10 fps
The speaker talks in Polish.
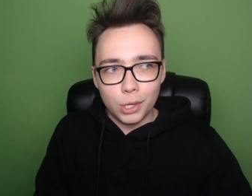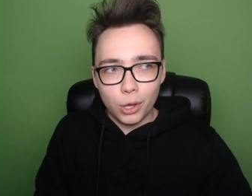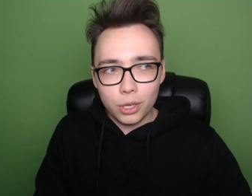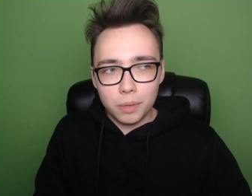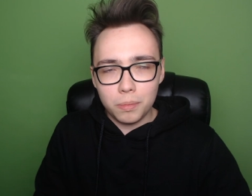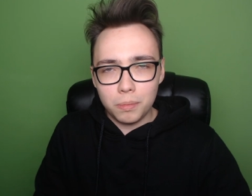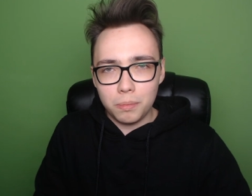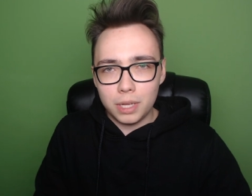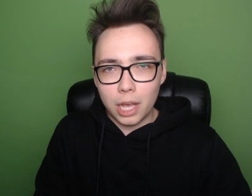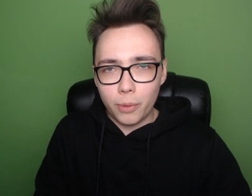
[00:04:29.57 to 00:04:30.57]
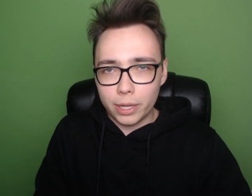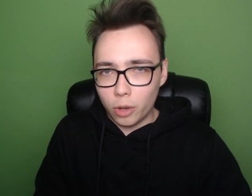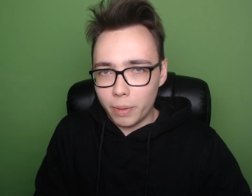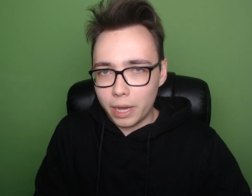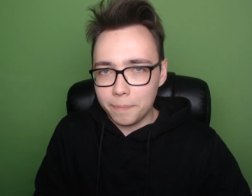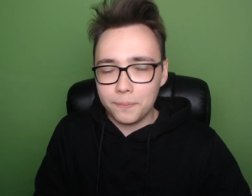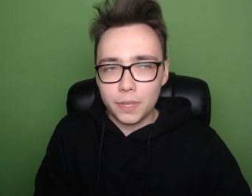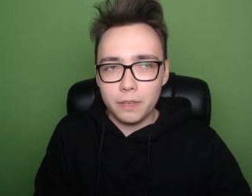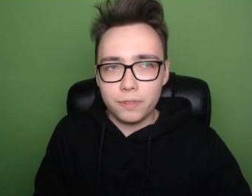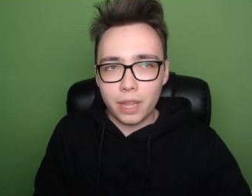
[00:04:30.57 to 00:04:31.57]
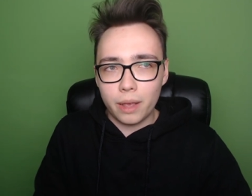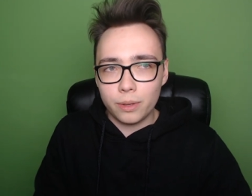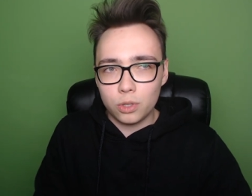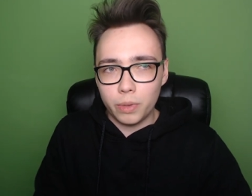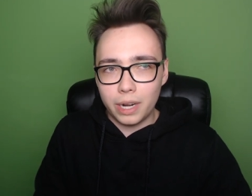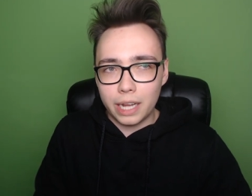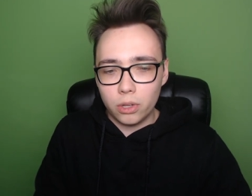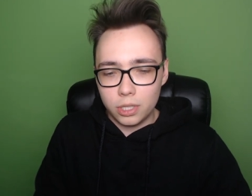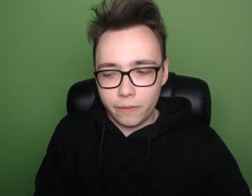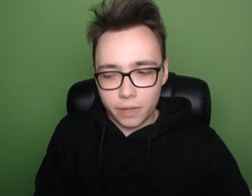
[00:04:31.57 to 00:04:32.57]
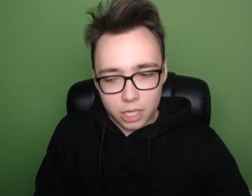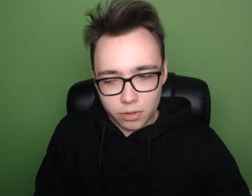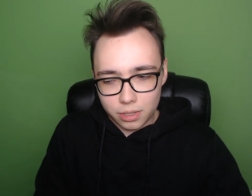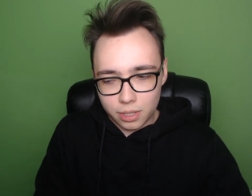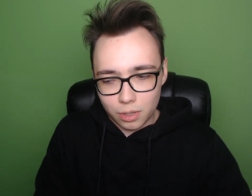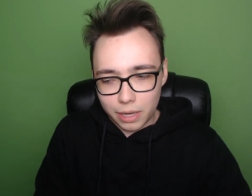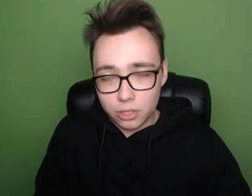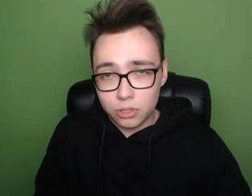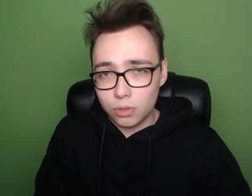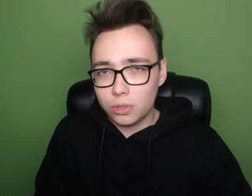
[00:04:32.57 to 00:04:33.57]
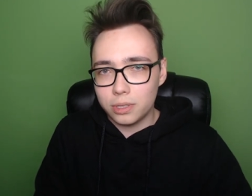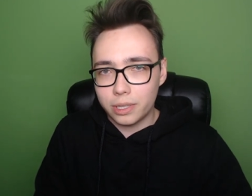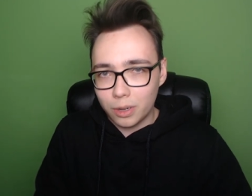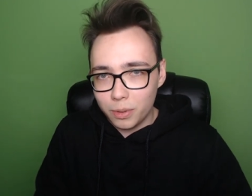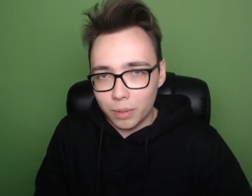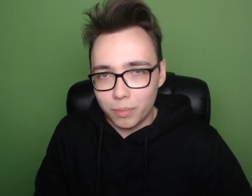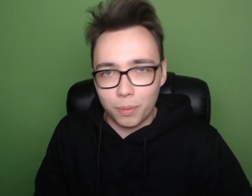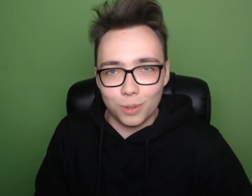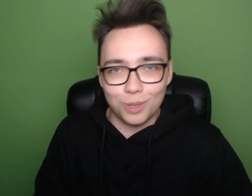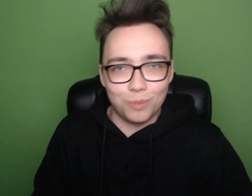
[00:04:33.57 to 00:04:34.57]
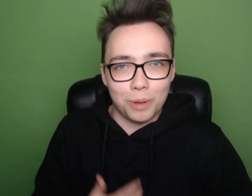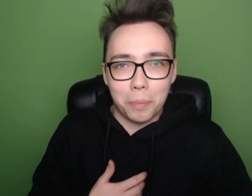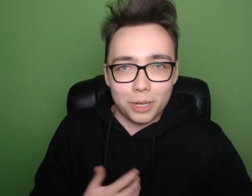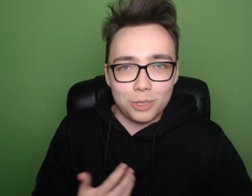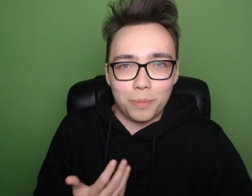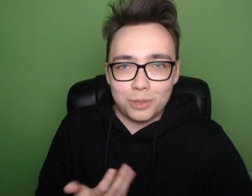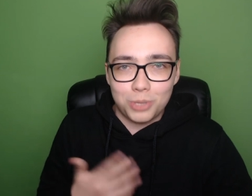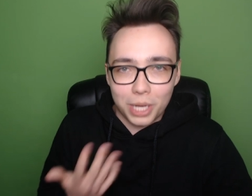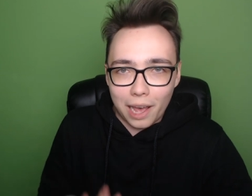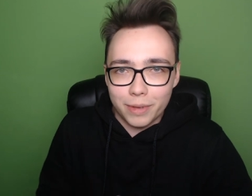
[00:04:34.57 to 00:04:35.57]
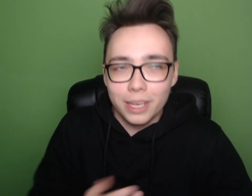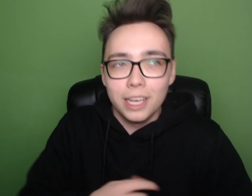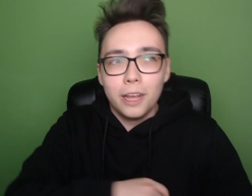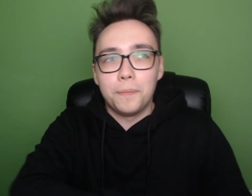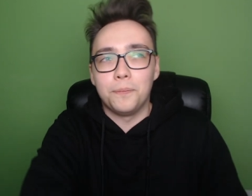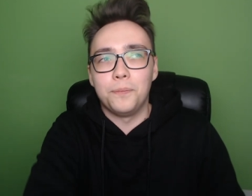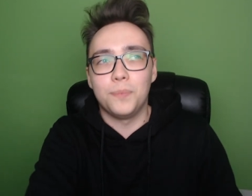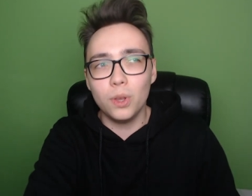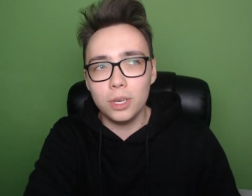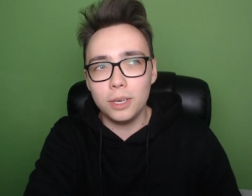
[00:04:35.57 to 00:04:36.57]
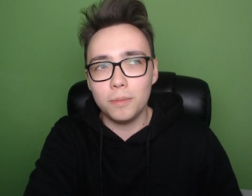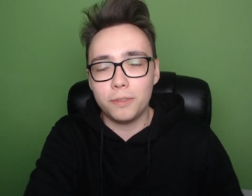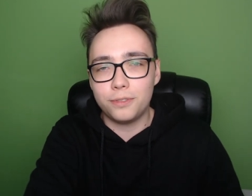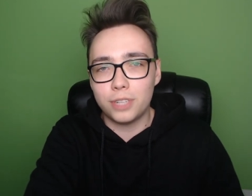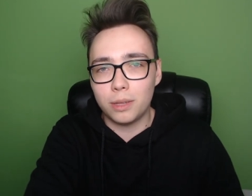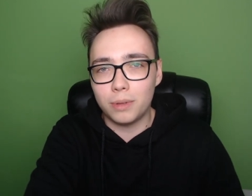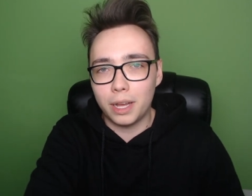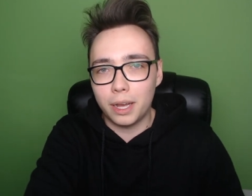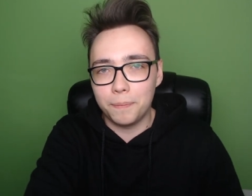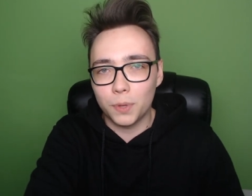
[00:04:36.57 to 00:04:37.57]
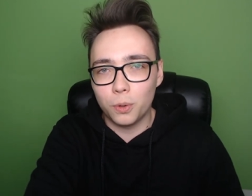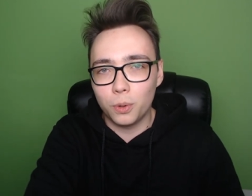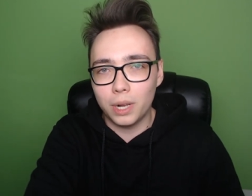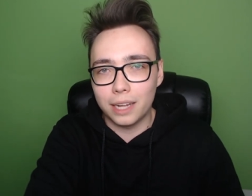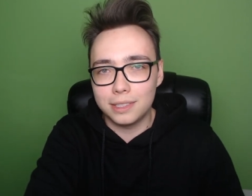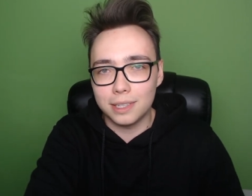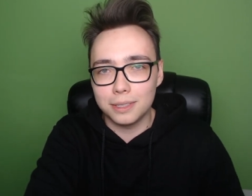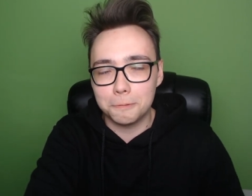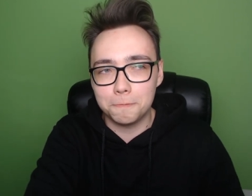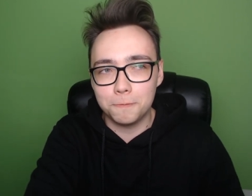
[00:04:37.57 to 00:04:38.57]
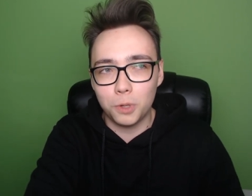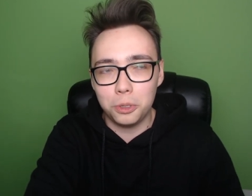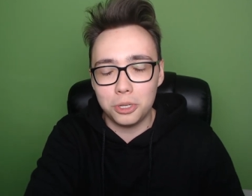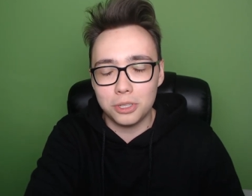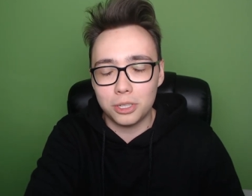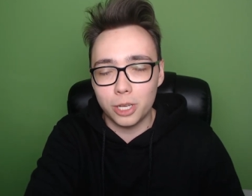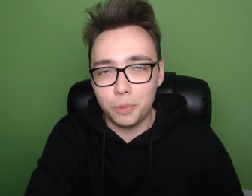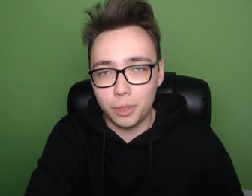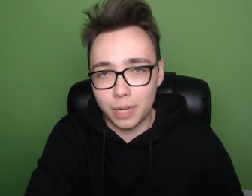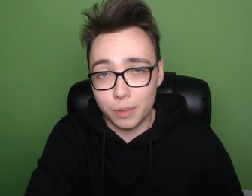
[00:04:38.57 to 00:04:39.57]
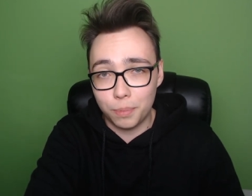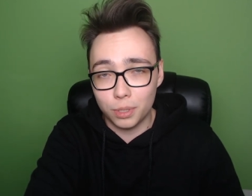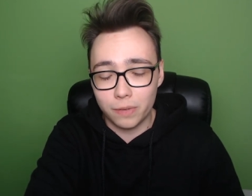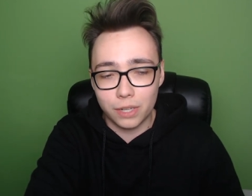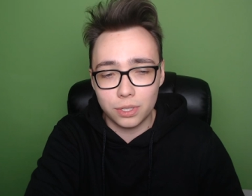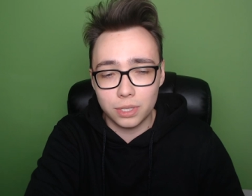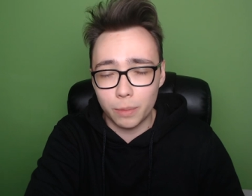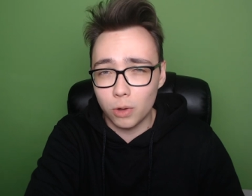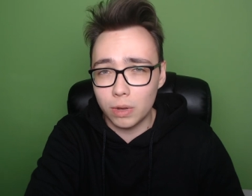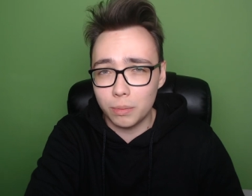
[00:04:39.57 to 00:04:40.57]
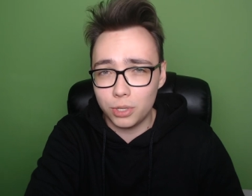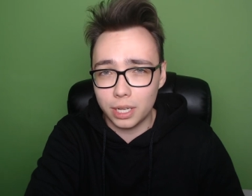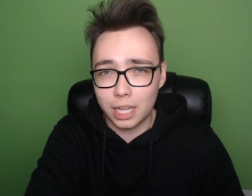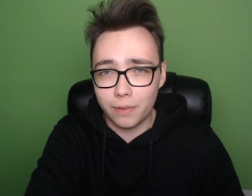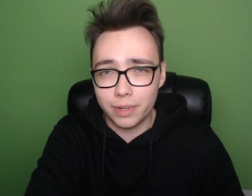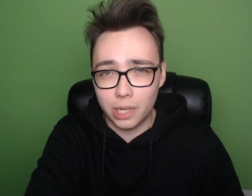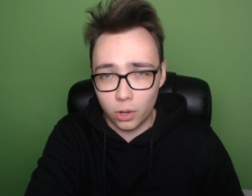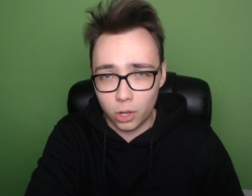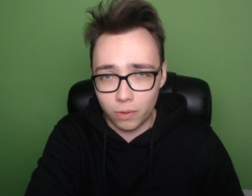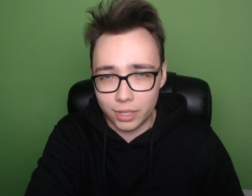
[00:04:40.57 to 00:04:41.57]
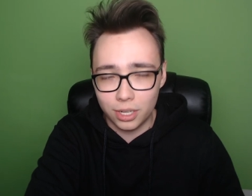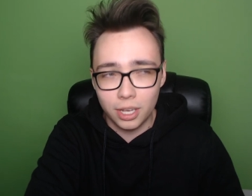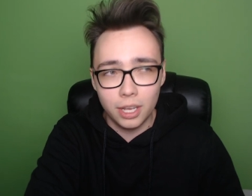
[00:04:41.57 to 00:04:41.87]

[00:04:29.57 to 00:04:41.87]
No i minęła doba i wstałem sobie rano i stwierdziłem, że chcę zobaczyć, czy już coś zarobiłem, bo po prostu byłem bardzo, bardzo ciekawy. Mm, no i wszedłem na Google AdSense. No i się zaczęły problemy, ponieważ nie mogłem się nawet zalogować.